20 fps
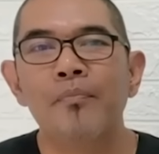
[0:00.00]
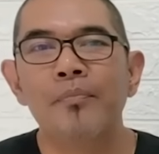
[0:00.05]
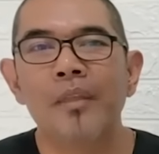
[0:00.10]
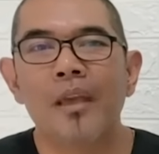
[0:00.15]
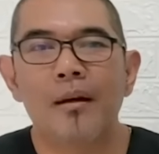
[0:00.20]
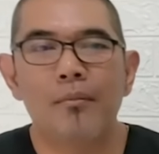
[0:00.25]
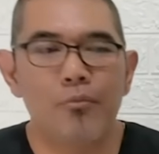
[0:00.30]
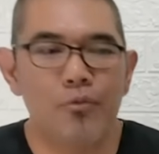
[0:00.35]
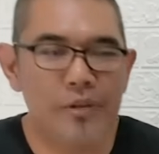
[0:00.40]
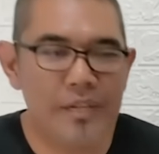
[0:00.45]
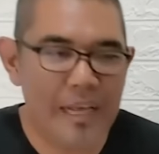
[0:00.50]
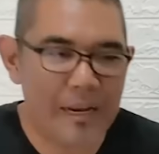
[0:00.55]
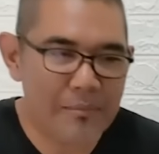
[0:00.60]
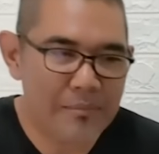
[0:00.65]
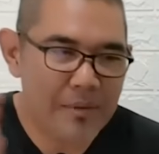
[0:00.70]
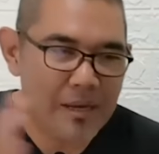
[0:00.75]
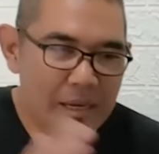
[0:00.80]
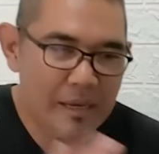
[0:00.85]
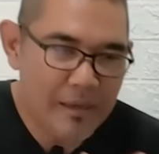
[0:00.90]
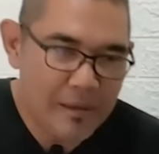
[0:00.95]
kemudian
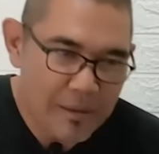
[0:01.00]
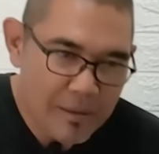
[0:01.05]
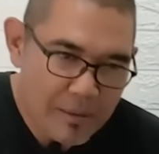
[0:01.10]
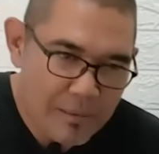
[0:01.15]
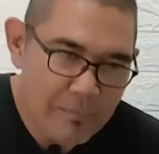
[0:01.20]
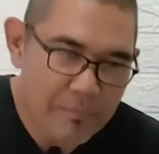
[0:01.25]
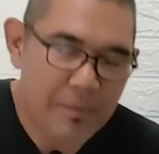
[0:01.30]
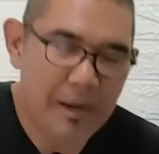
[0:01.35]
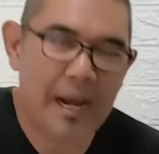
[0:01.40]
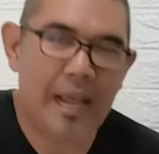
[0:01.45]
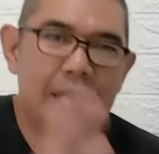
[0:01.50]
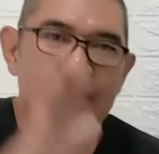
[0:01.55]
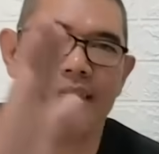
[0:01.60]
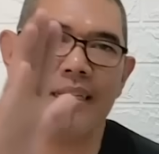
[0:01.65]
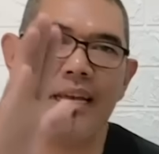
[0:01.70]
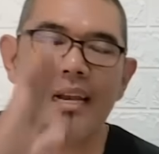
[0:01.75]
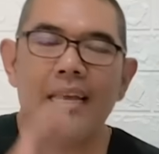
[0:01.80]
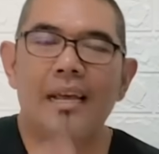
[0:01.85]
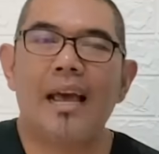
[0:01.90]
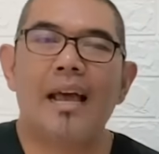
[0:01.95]

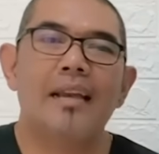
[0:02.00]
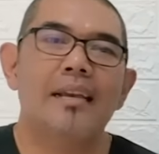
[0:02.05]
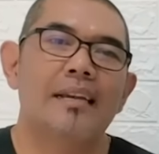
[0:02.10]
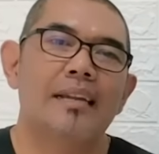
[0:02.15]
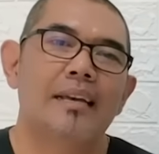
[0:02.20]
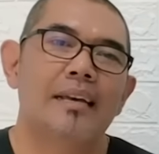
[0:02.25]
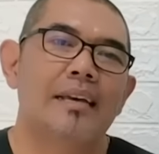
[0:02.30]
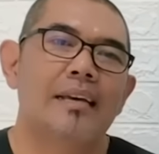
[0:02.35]
melancarkan